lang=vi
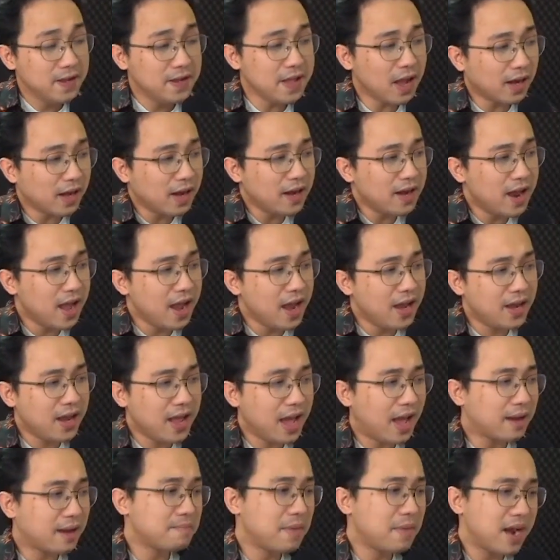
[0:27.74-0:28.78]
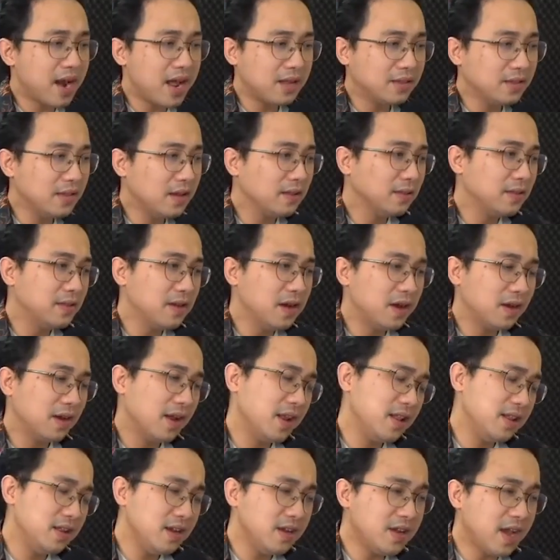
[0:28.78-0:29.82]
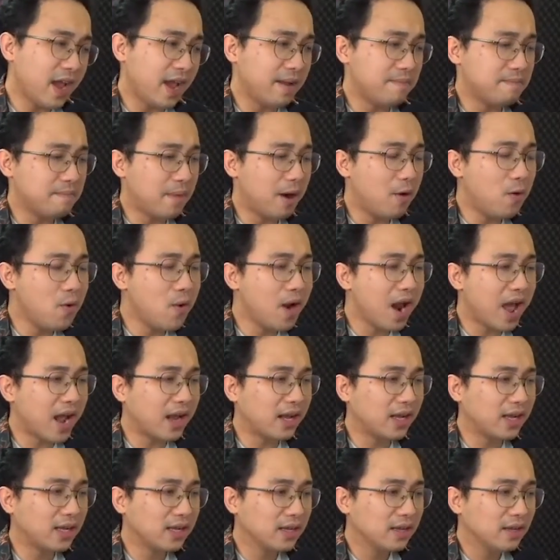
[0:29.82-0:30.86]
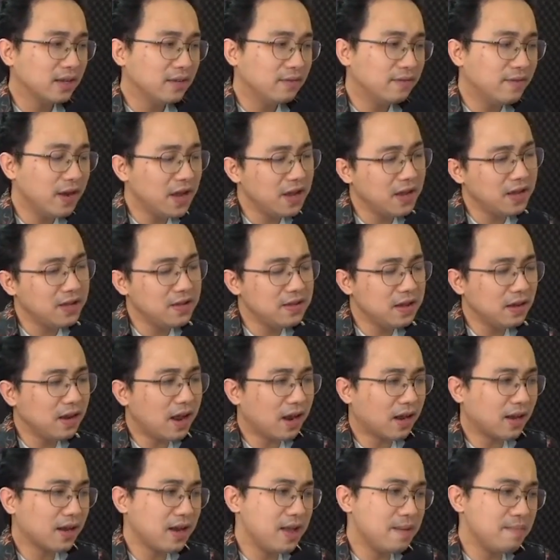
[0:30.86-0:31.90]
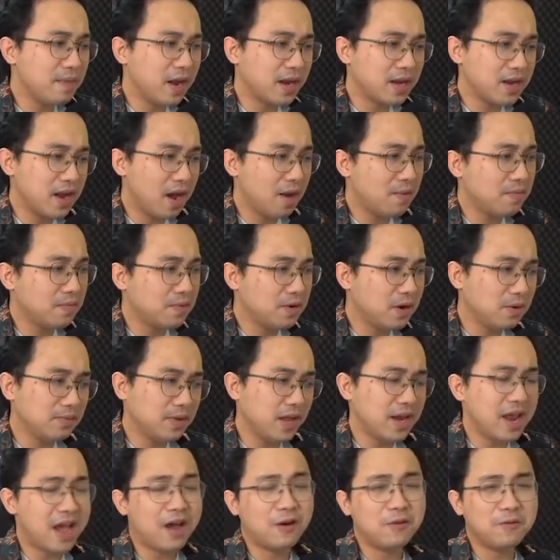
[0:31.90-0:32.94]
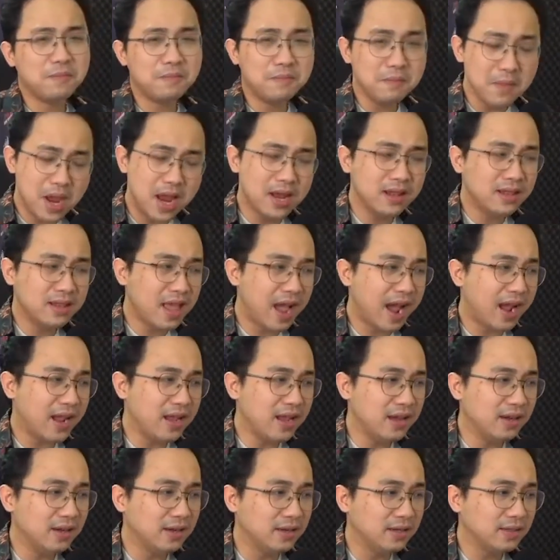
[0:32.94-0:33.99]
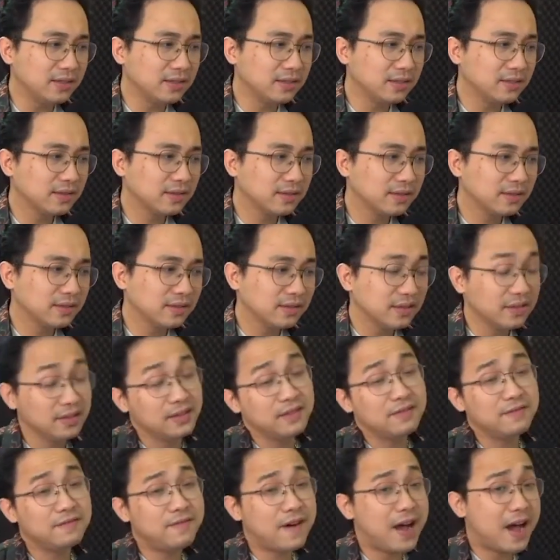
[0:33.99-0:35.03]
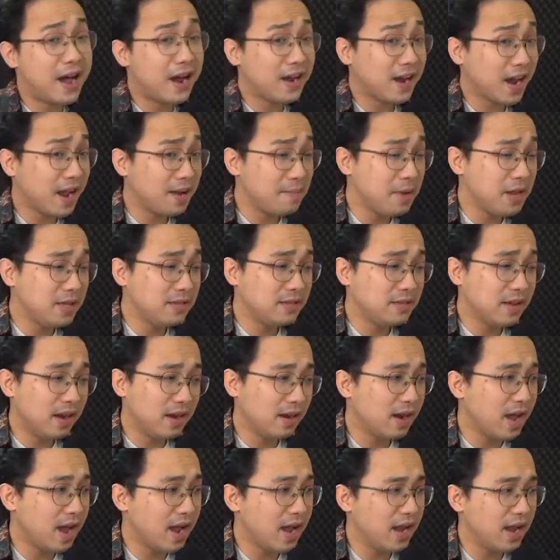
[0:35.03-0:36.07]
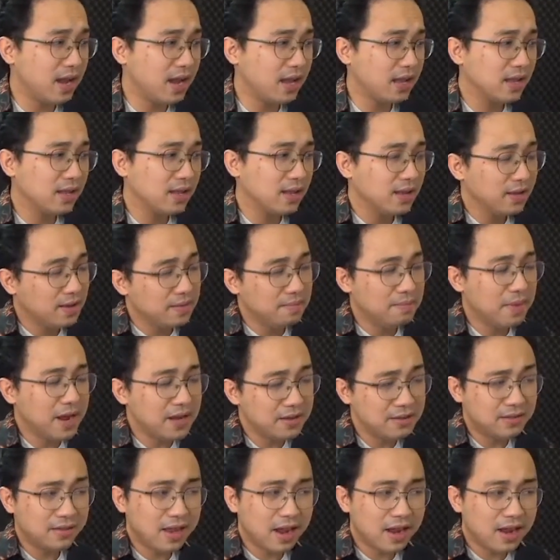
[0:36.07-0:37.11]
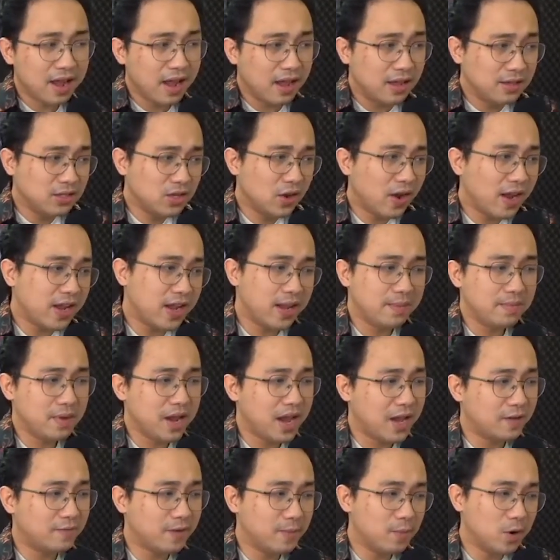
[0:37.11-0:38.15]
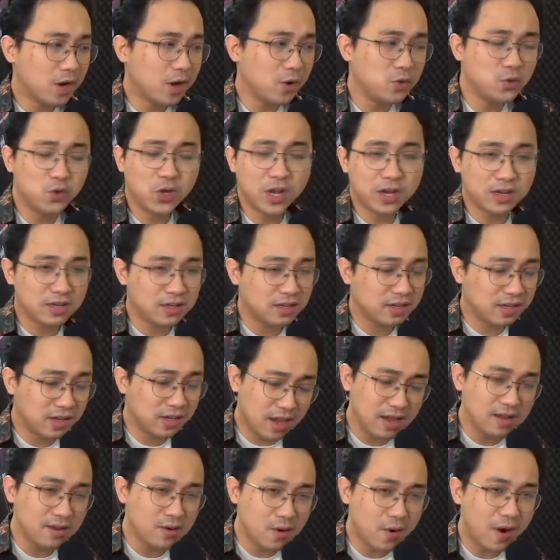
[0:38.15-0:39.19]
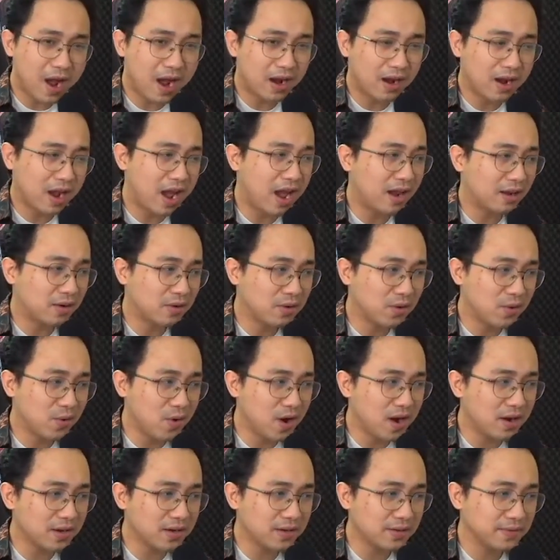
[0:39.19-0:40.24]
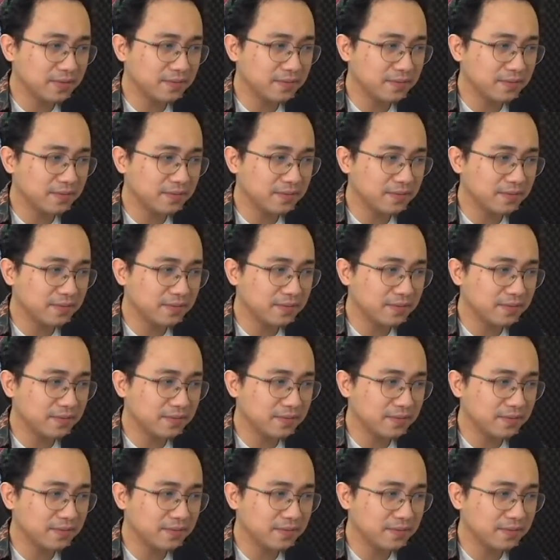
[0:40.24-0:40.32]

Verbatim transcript: Nhắc đến đây thì hẳn bạn đang tưởng tượng đến những kẻ máu lạnh với những đặc điểm hành động không thể nào biến thái hơn. Và ngay bây giờ đây, mình sẽ kể cho anh em nghe về một câu chuyện kinh hoàng Hàn Quốc.